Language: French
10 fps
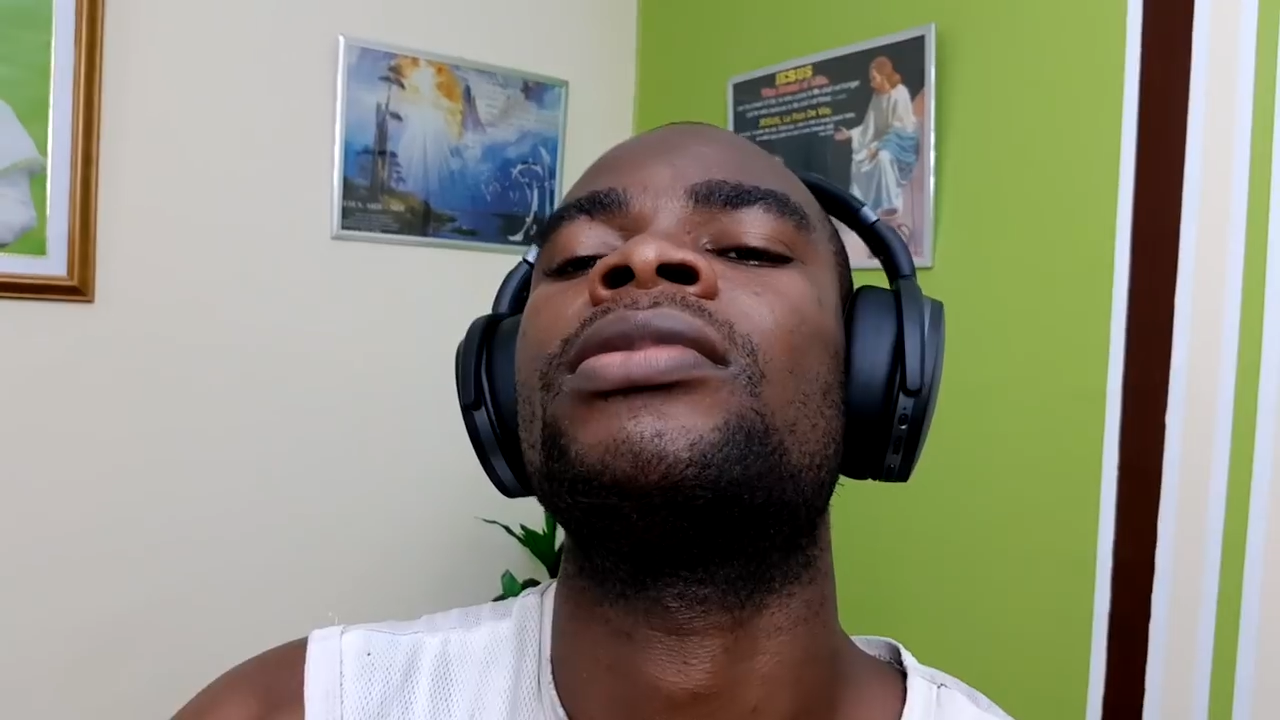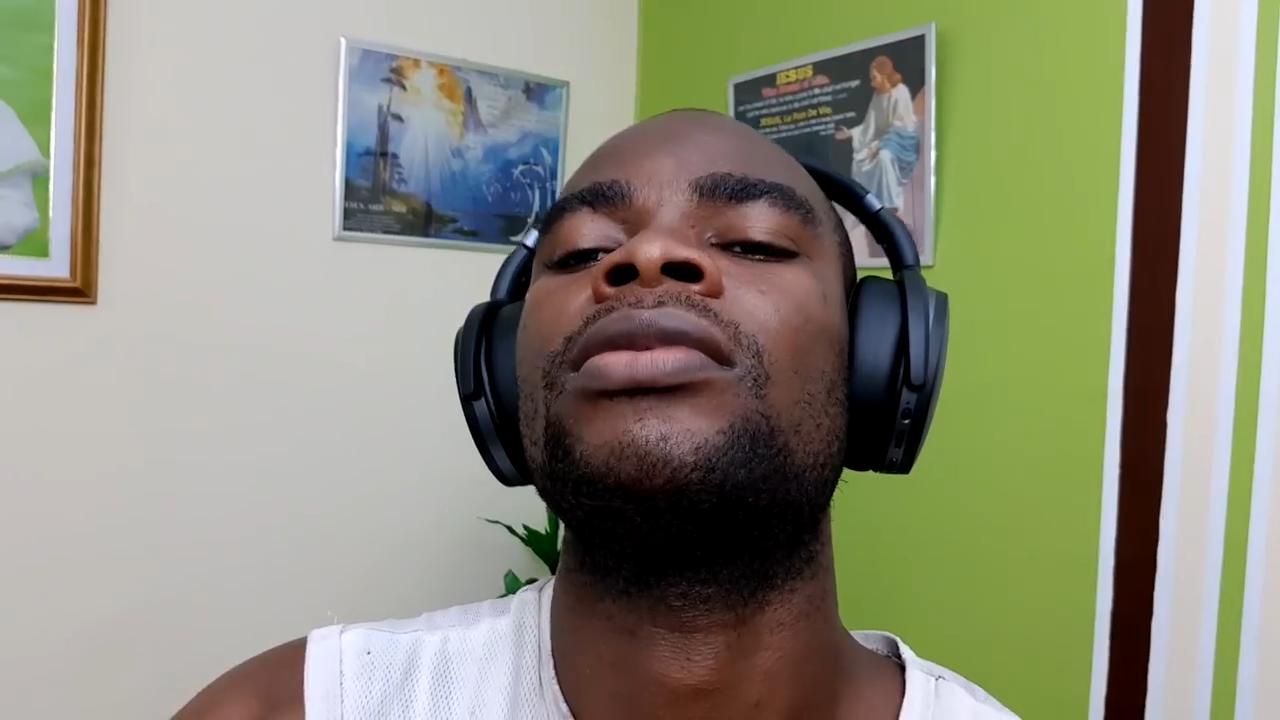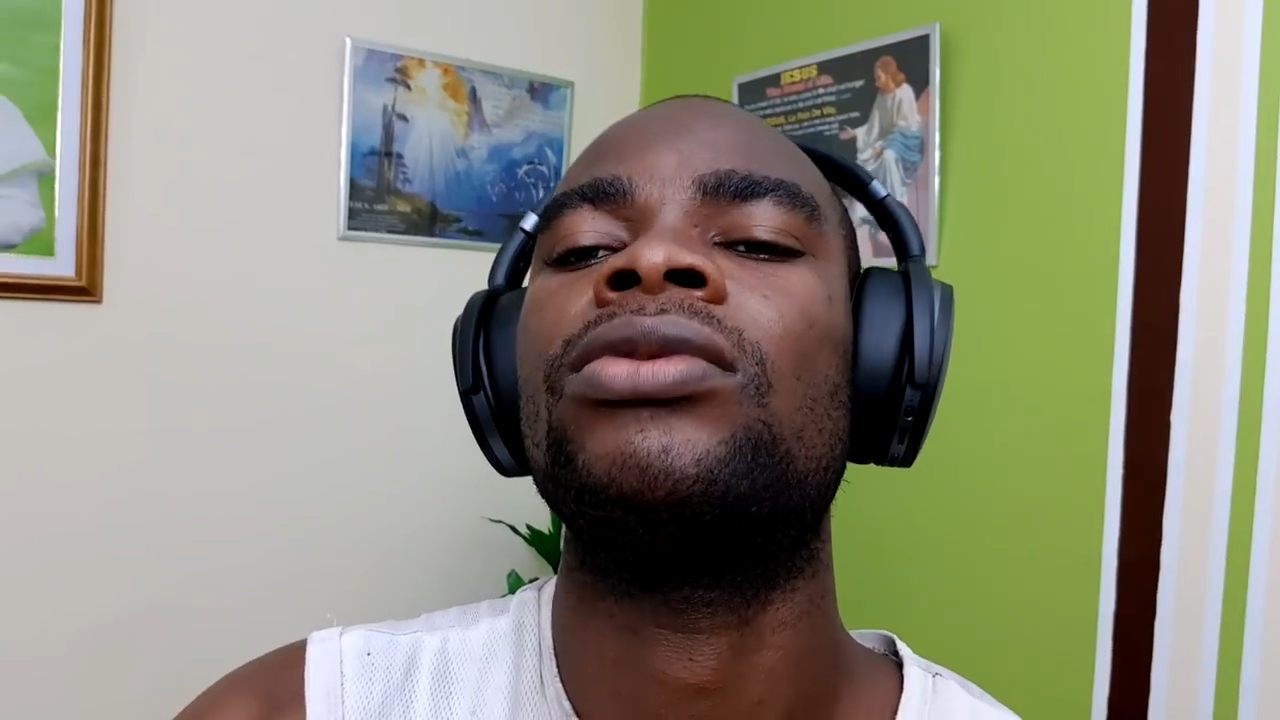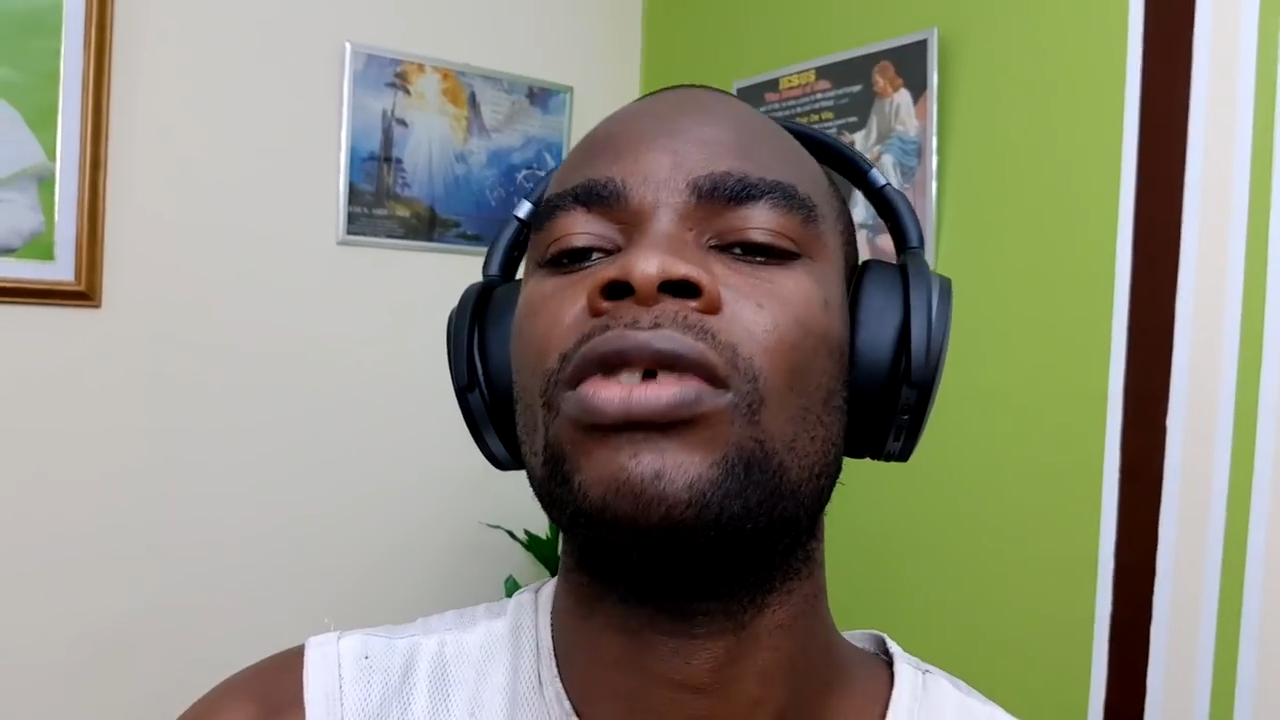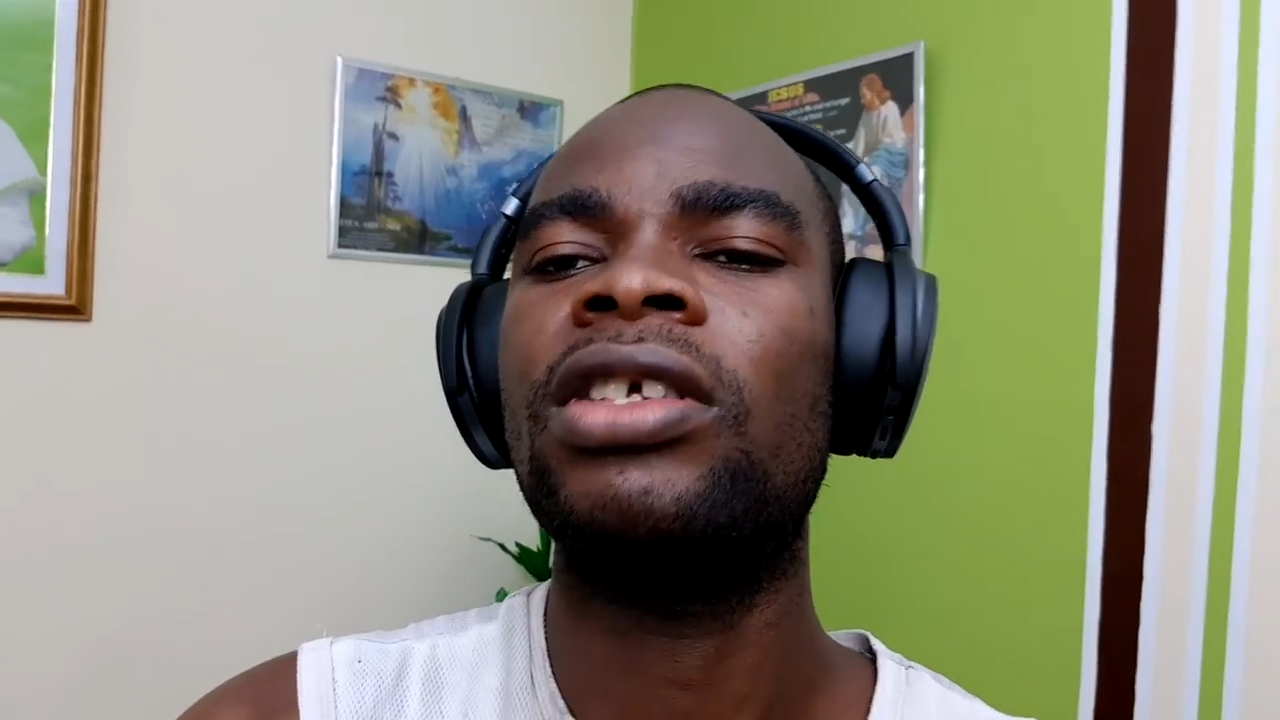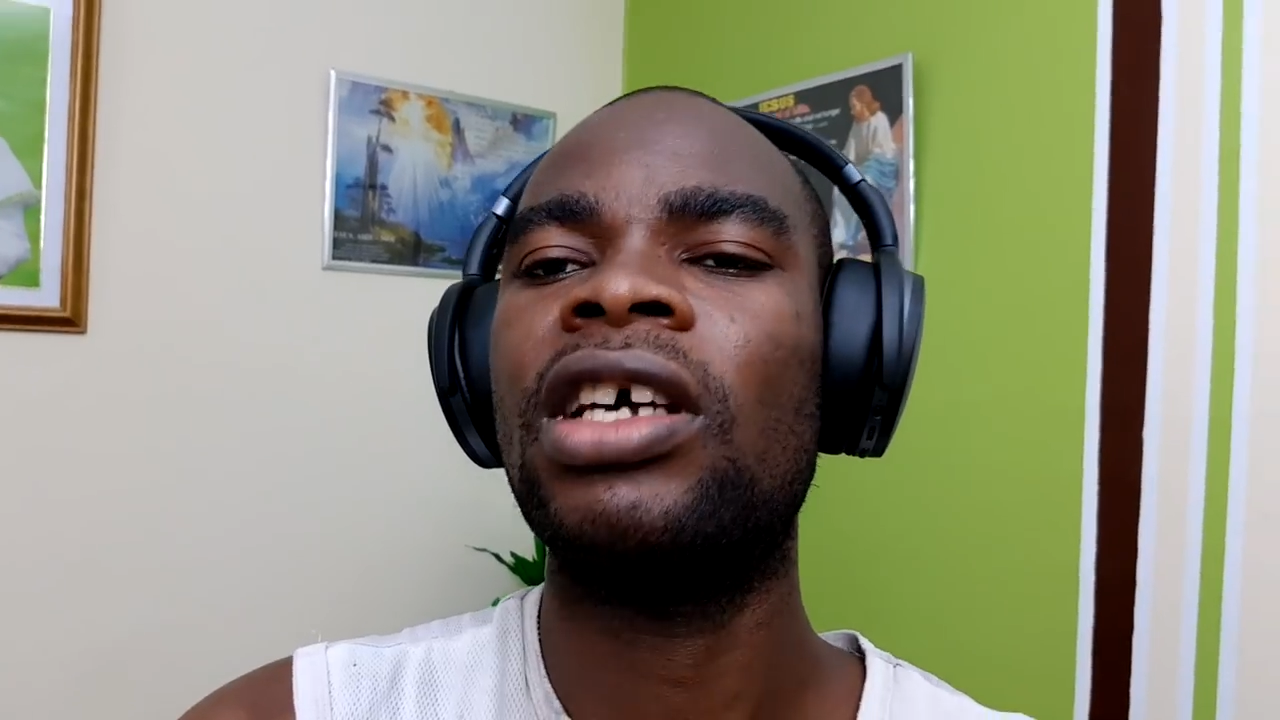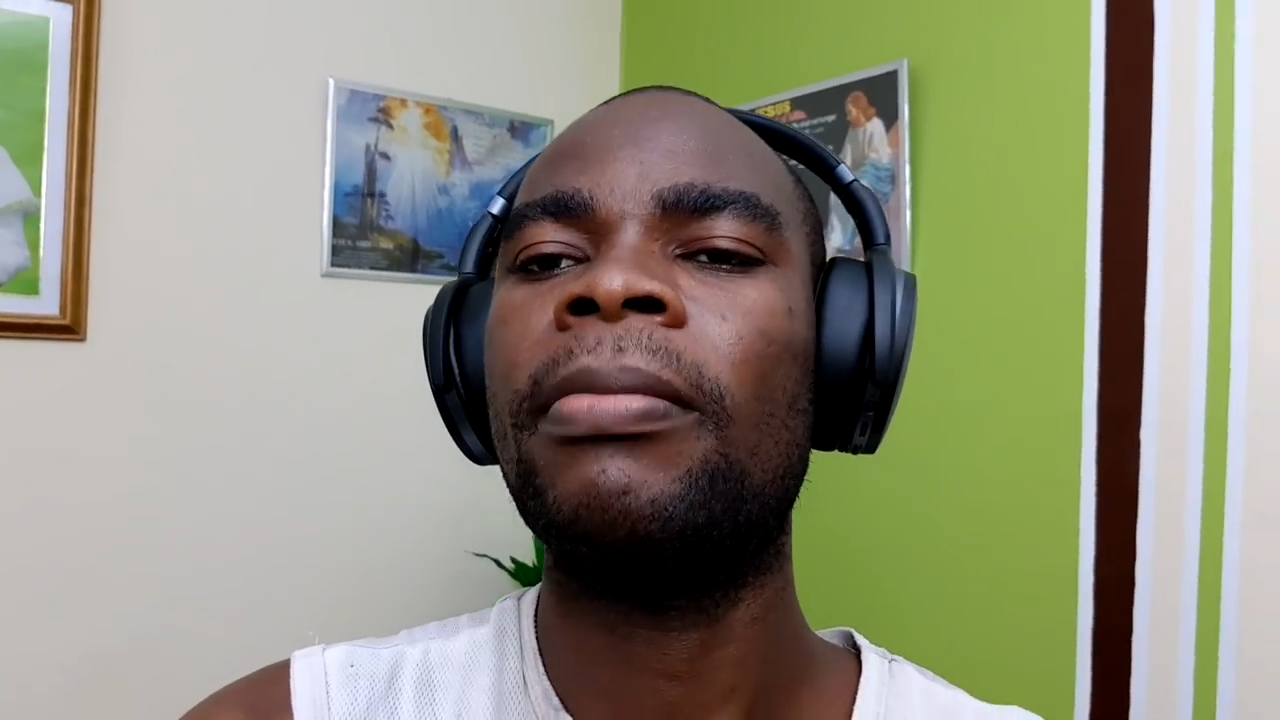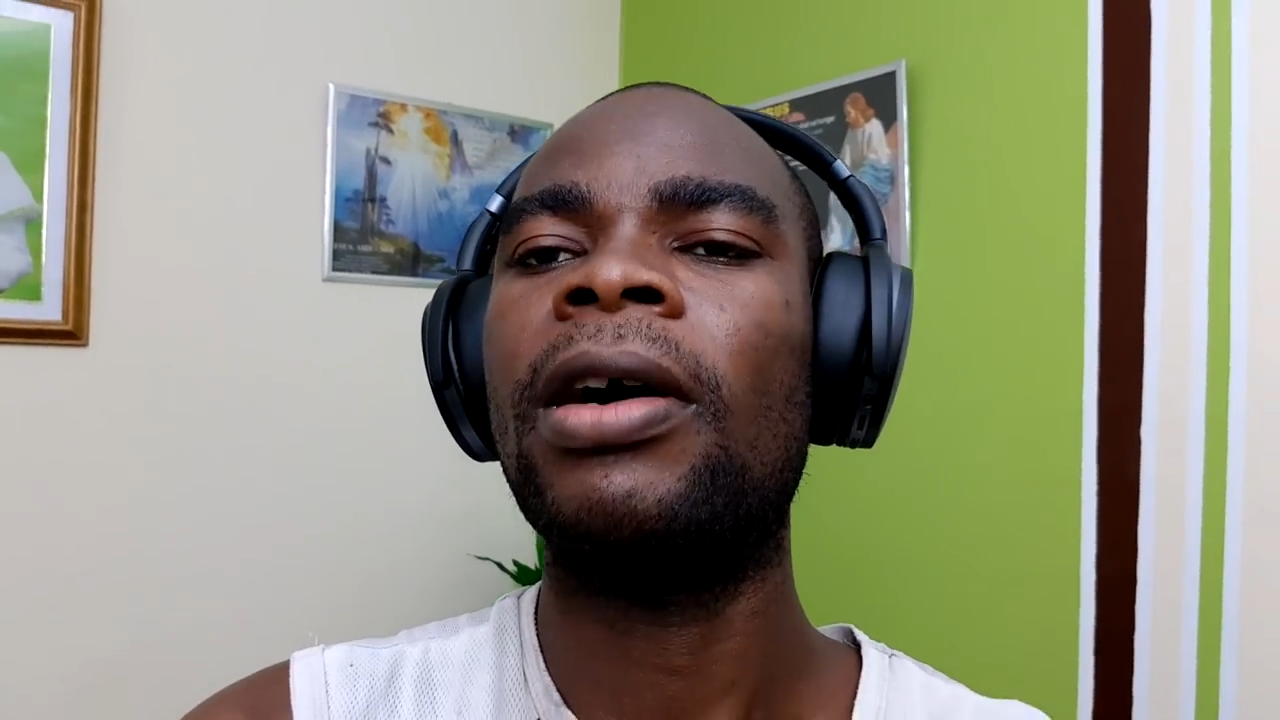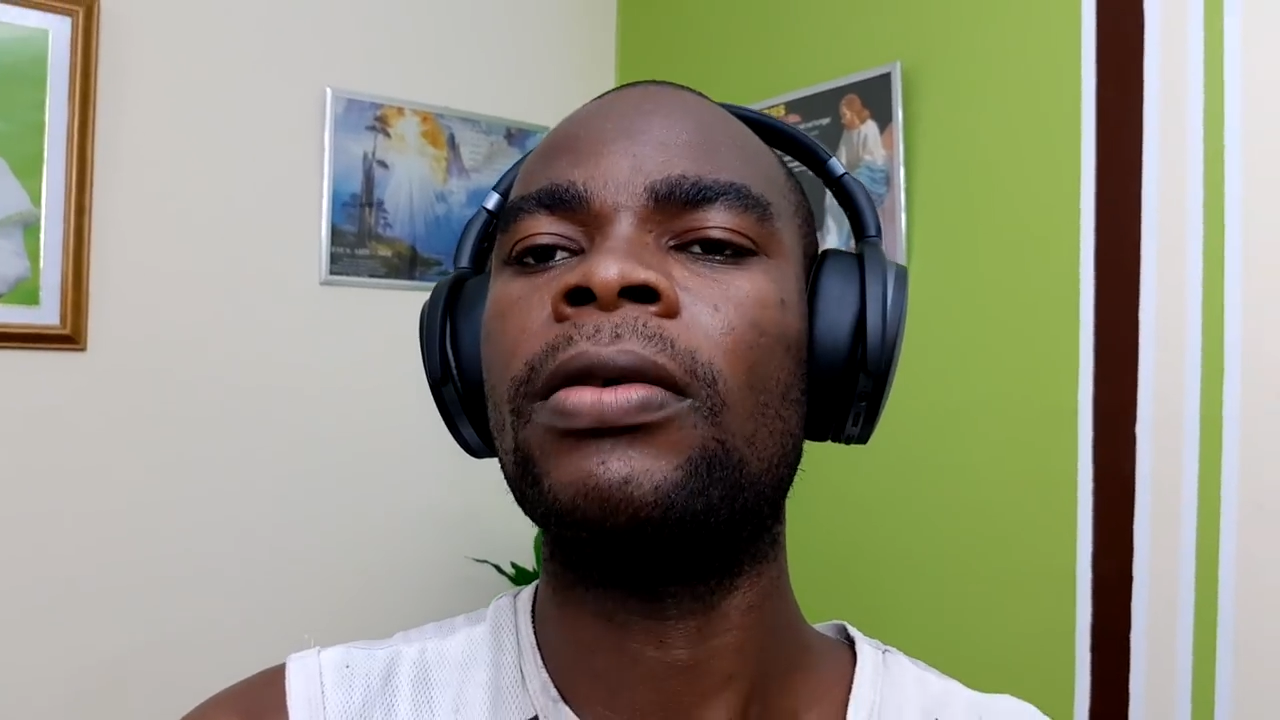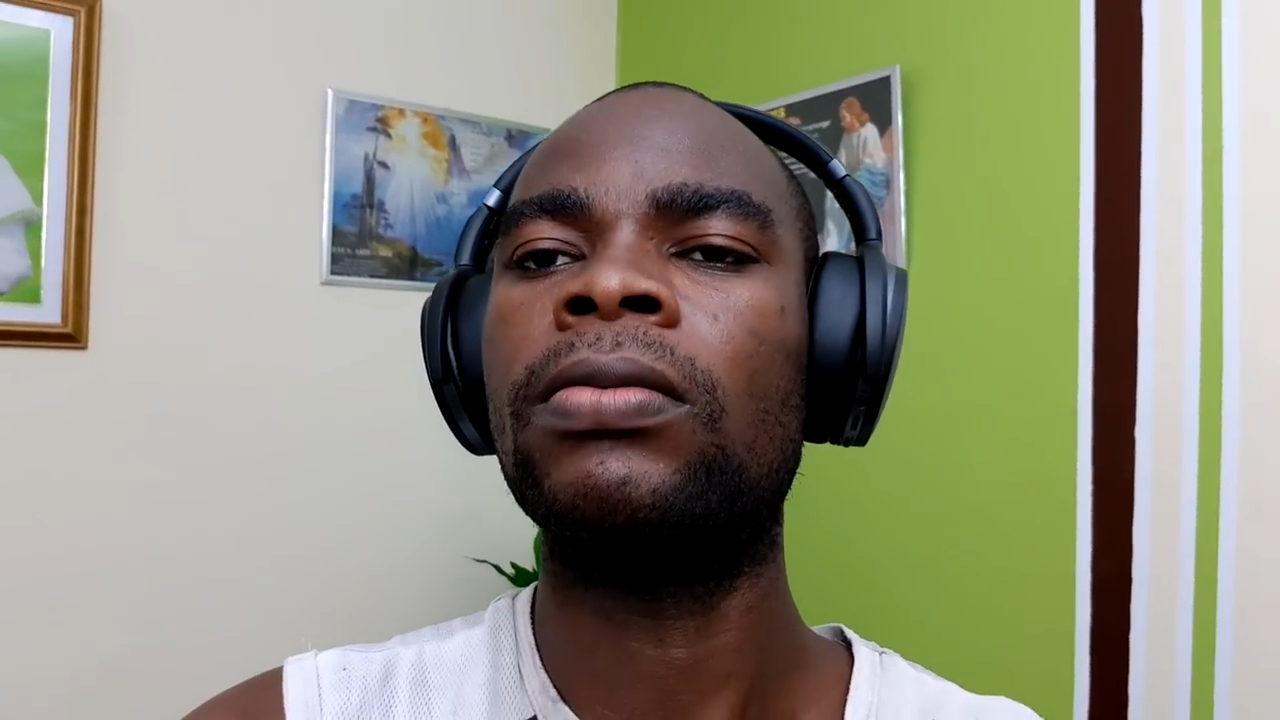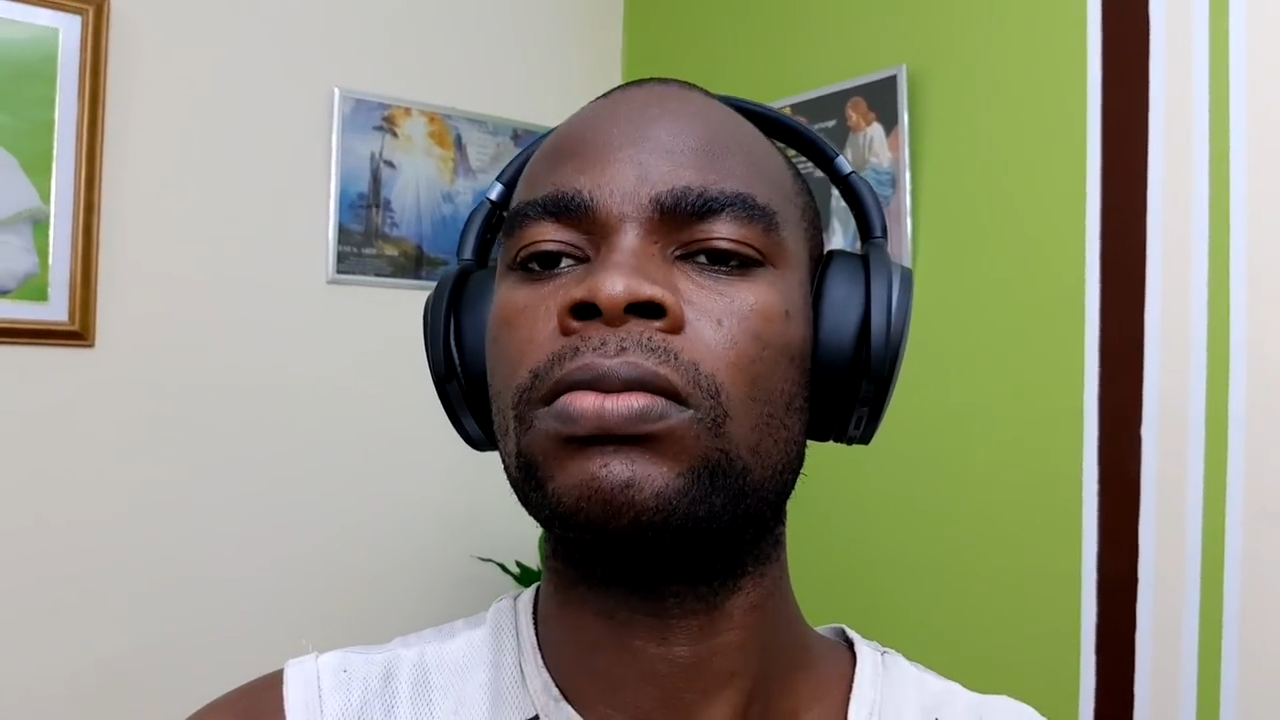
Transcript: Deuxièmement,